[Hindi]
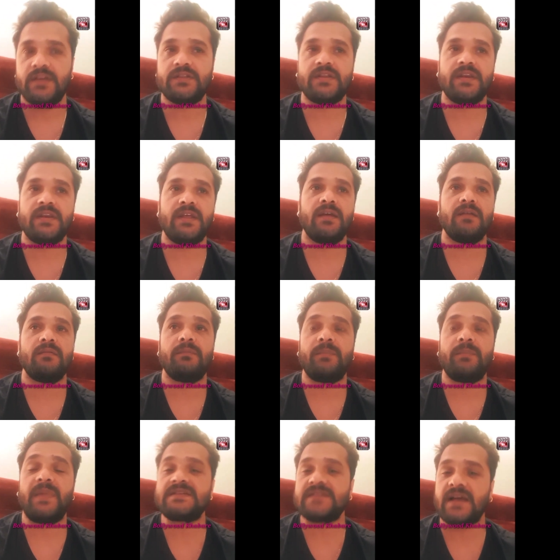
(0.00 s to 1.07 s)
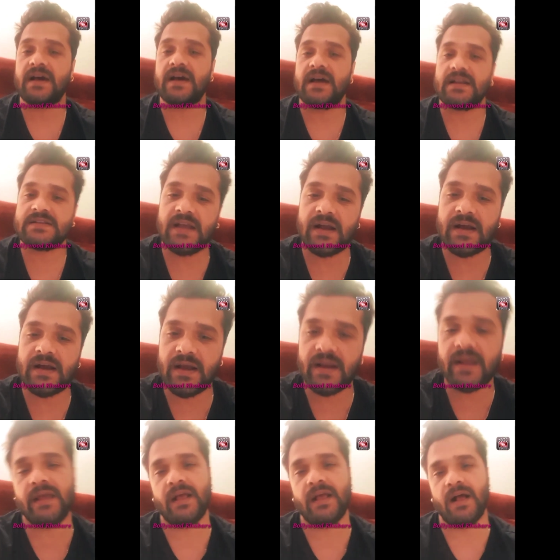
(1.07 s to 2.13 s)
इतने पैसा खर्चा
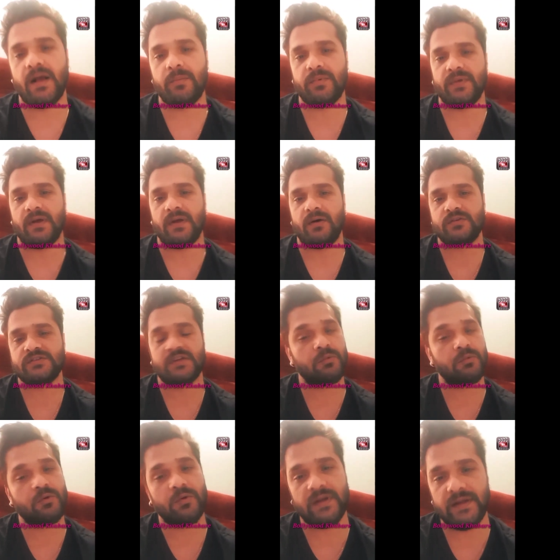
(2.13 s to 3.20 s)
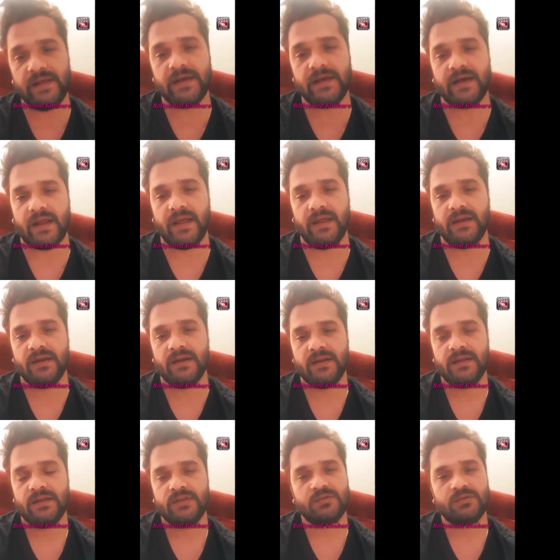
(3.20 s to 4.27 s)
करके आप और सबको ले कर आए
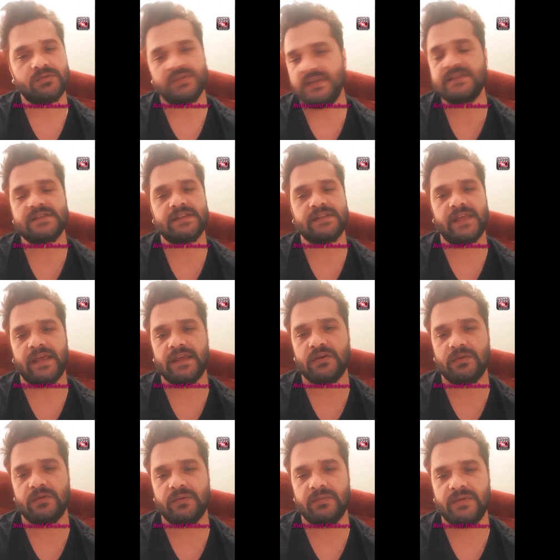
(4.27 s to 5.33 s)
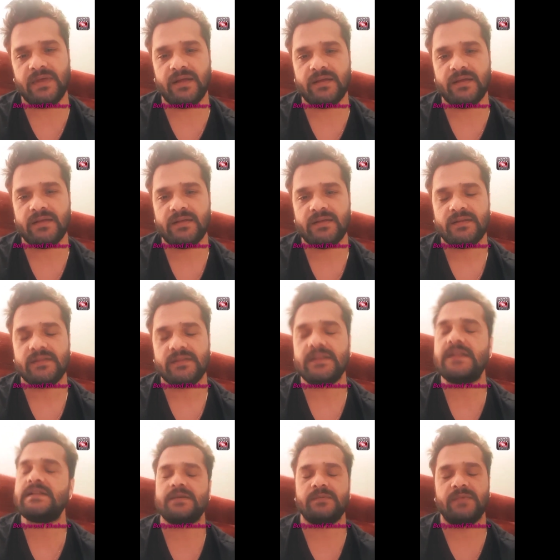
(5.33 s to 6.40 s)
तो दिल से थैंक यू अभी भैया
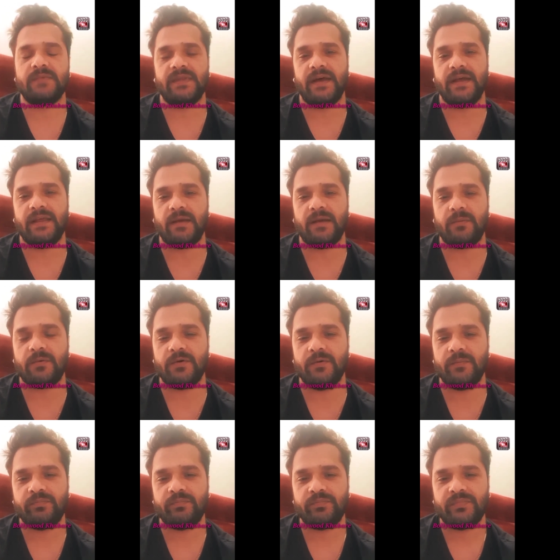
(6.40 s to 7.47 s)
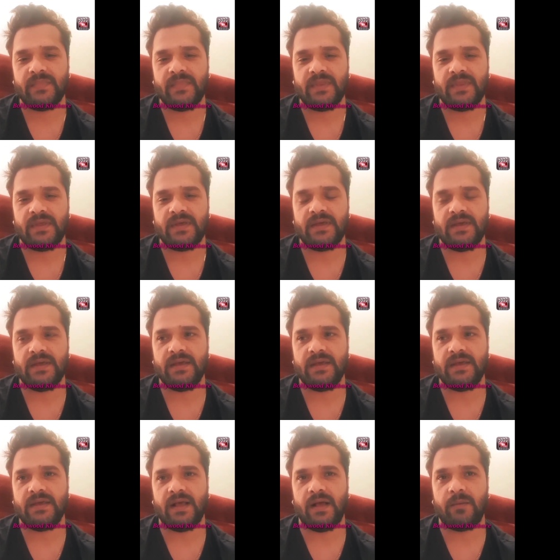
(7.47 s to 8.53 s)
दिल से बधाई आपको कि
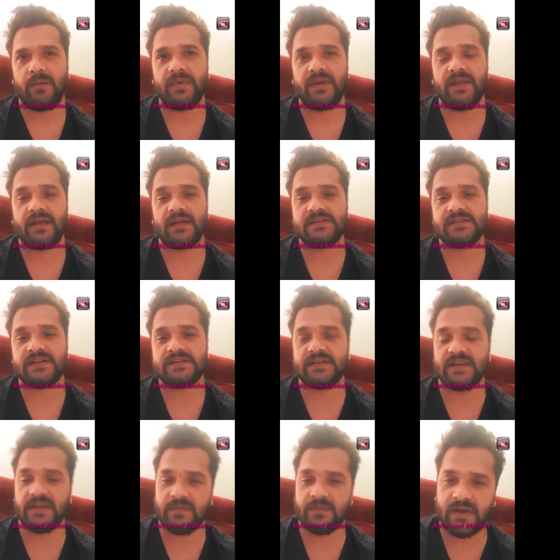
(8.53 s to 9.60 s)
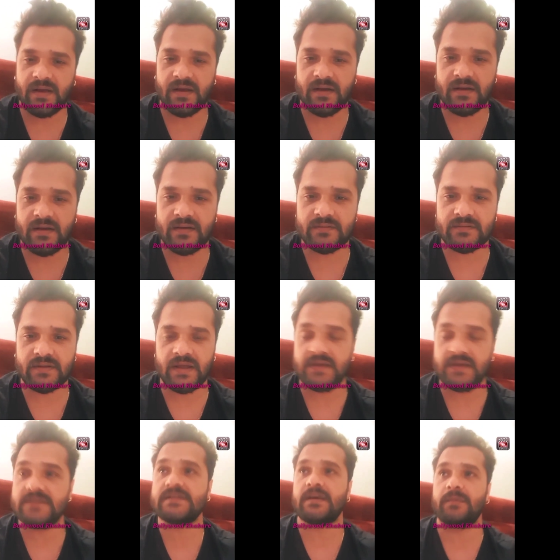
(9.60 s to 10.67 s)
आपने एक अच्छा सिनेमा का
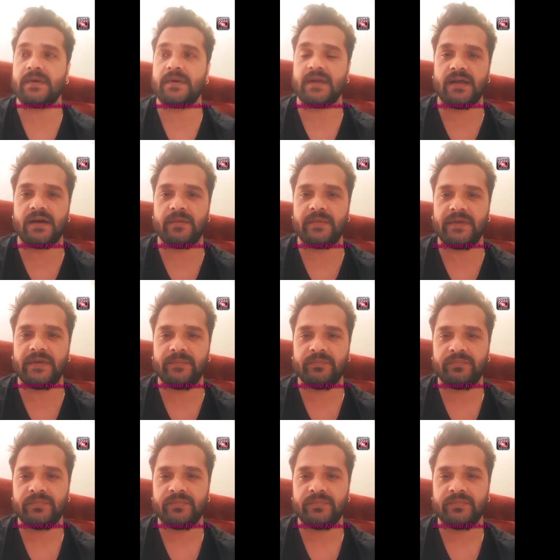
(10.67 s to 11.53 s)
हिस्सा बनाया हमें